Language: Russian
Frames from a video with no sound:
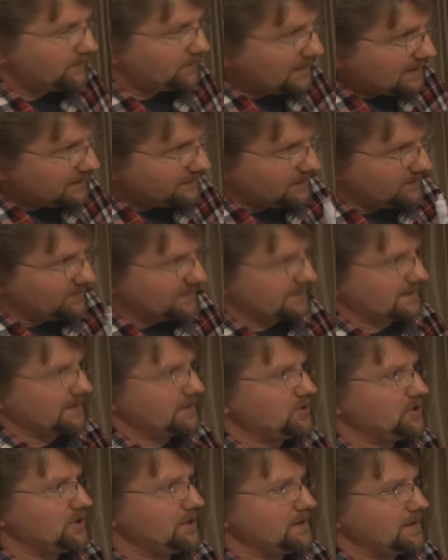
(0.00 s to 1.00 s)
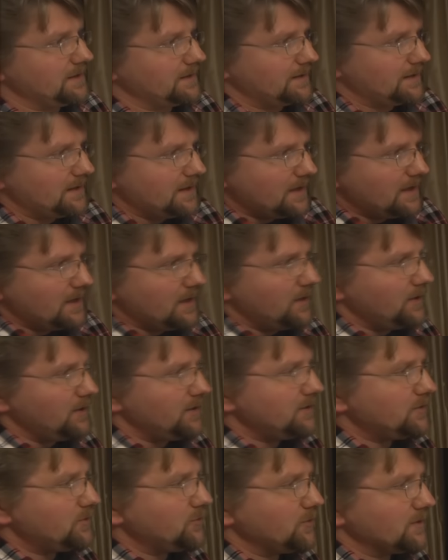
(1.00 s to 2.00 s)
Первое обозначение.
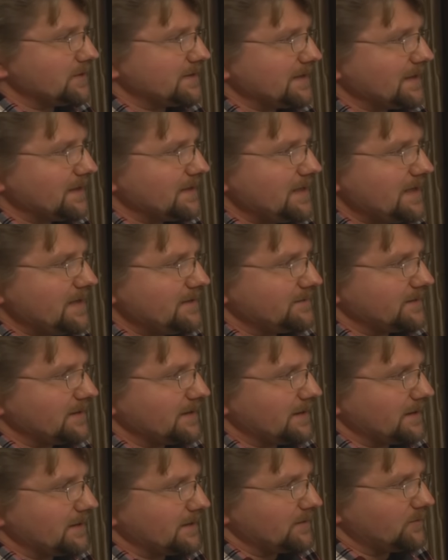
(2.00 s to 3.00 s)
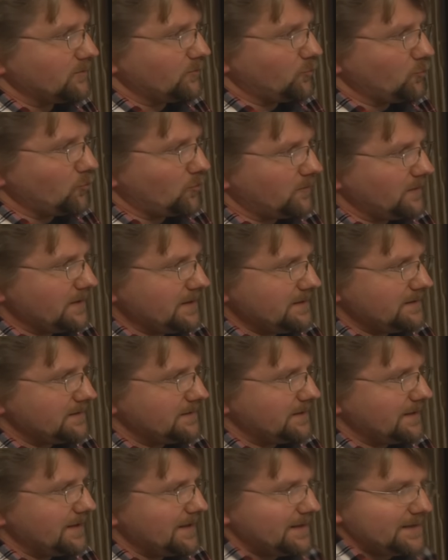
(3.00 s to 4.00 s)
Идет заглавная буква,
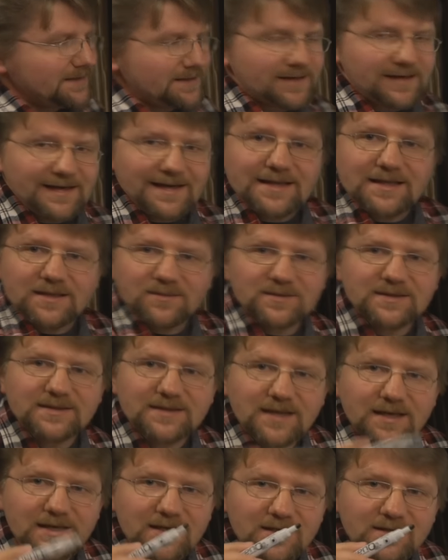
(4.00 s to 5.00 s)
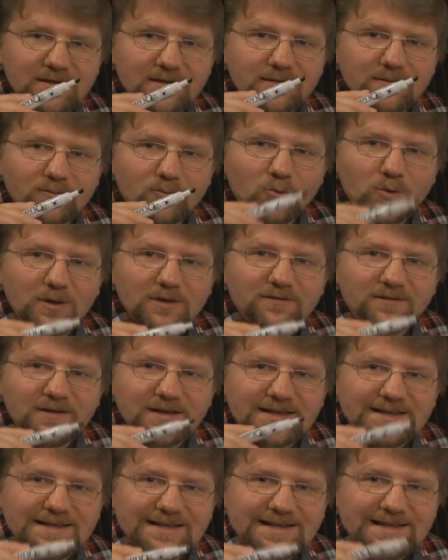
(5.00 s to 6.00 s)
и рядом стоит
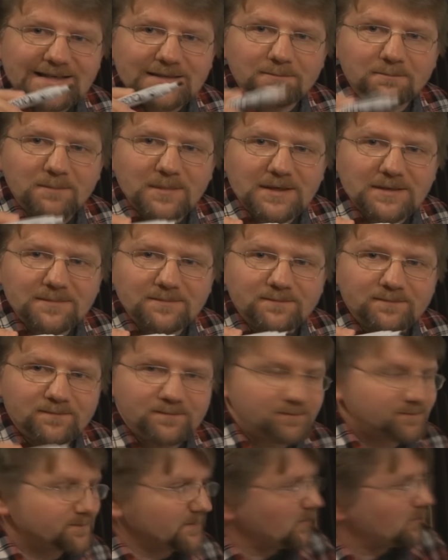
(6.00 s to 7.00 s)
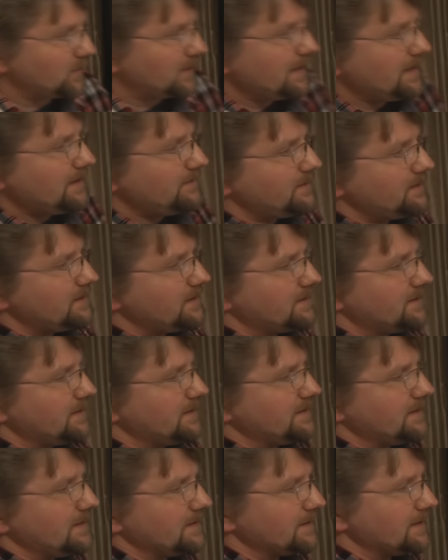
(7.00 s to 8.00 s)
буковка М. Окей,
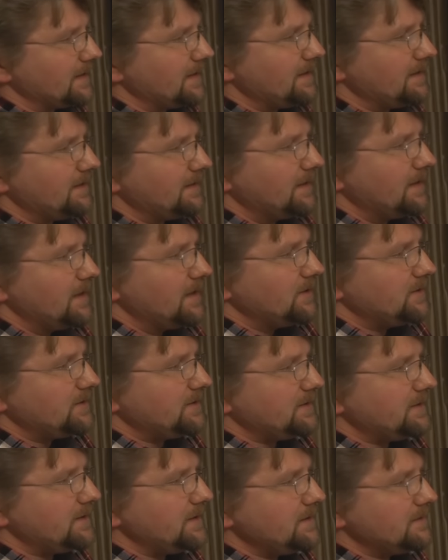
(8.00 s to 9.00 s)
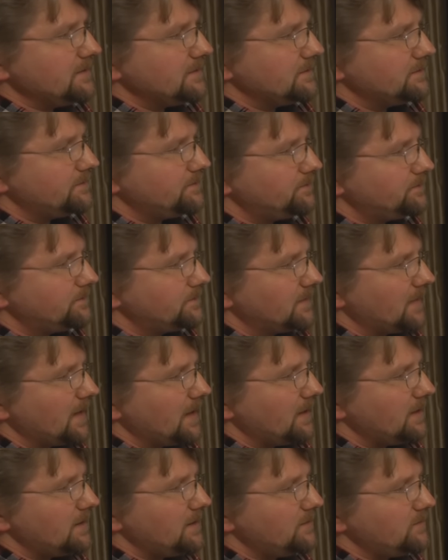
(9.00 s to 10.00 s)
видите здесь, да? Си
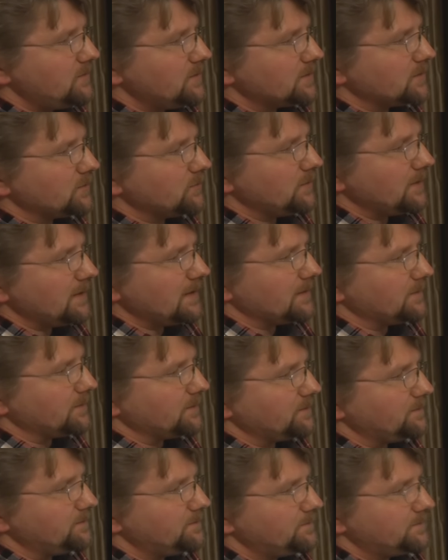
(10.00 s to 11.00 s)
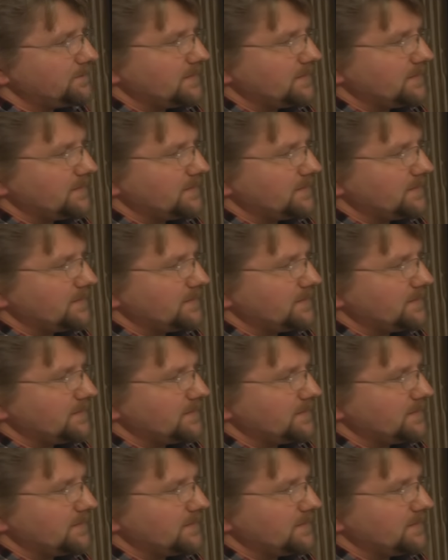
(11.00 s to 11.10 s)
и внизу М.